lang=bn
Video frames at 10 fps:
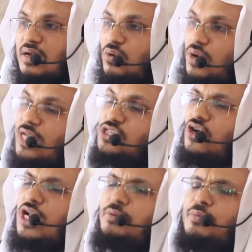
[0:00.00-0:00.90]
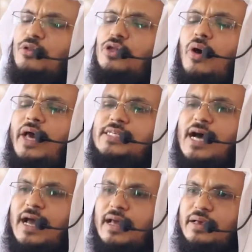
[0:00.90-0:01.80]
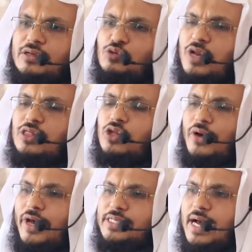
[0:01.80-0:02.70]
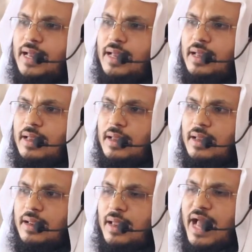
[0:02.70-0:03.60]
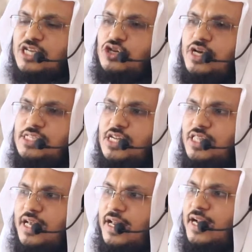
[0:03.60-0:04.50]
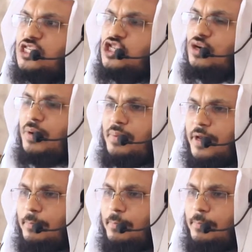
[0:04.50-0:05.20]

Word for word: কোরআন যখন লিপিবদ্ধ হয়ে যায় চূড়ান্ত হয়ে যায় একশো হিজড়ির দিকে রাষ্ট্রীয়ভাবে